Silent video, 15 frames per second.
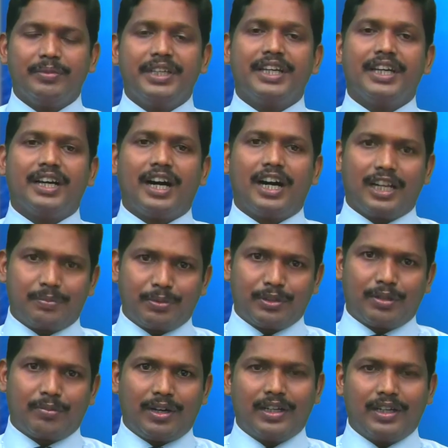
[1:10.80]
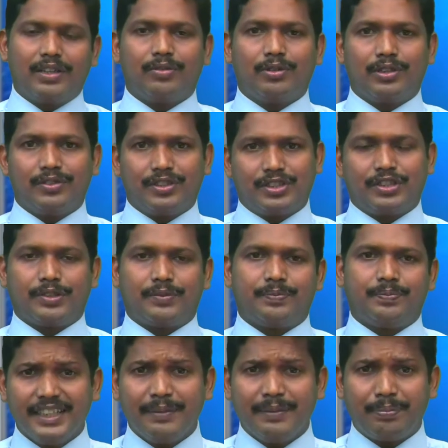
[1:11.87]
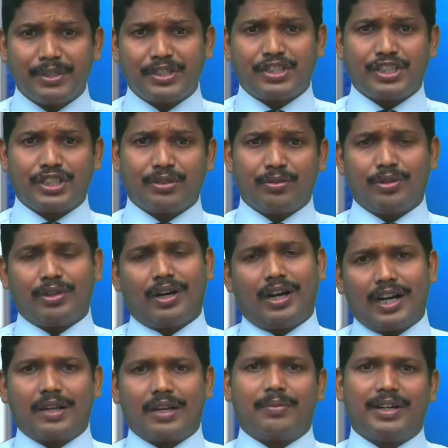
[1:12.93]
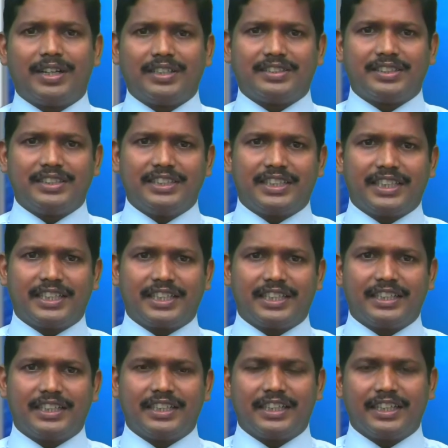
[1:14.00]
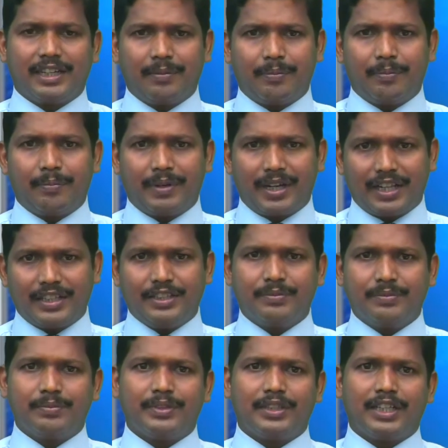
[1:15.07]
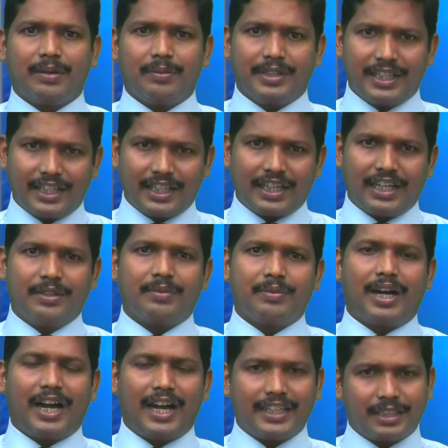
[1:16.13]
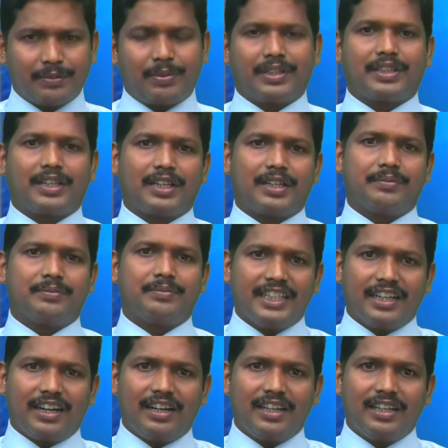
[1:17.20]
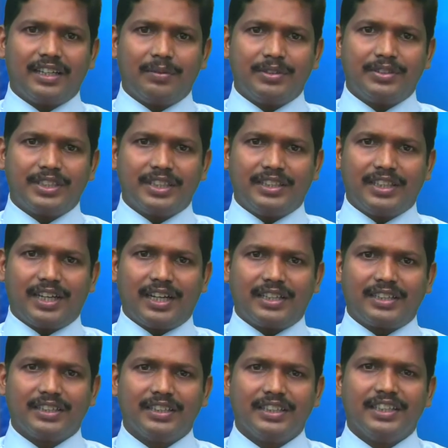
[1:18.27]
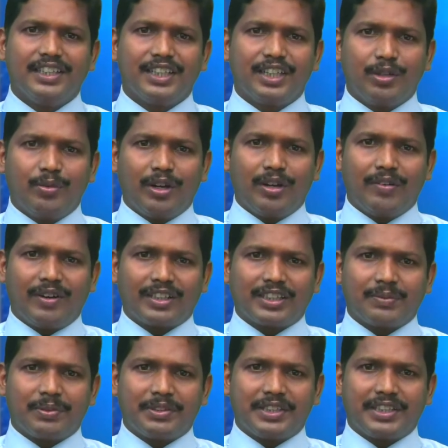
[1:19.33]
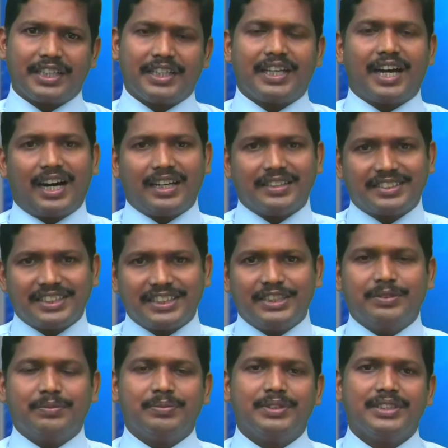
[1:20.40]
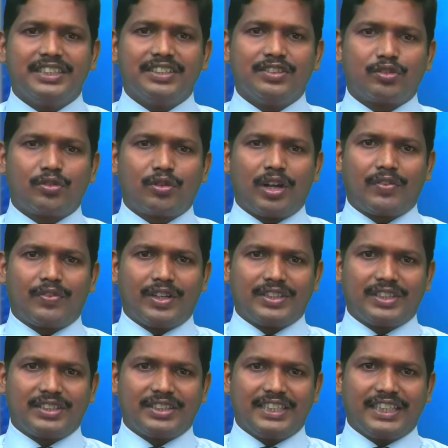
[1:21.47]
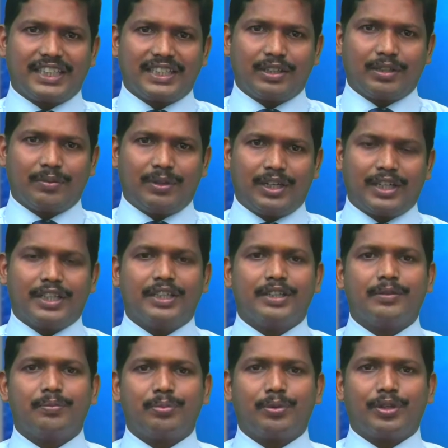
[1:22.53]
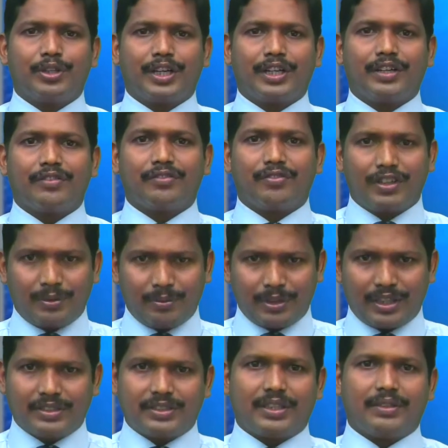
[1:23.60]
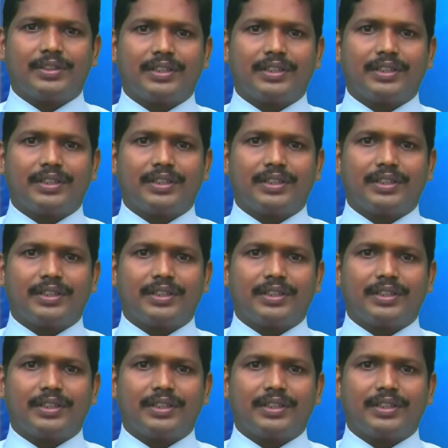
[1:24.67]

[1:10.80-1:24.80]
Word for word: மிக அற்புதமான ஒரு விஷயம் இதை பற்றிய ஒரு ஆழமான செய்தி கேட்க நம் மனதையும் நம்முடைய எண்ணங்களையும் ஆயத்தப்படுத்தலாம் இந்த நாளில் நம்முடைய செய்தியாளர் கிருபில வார்த்தை பத்திரிகையின் ஆசிரியரும் ஜெஜி ஸ்கூல் இயக்குனருமான போதகர் இளமராஜா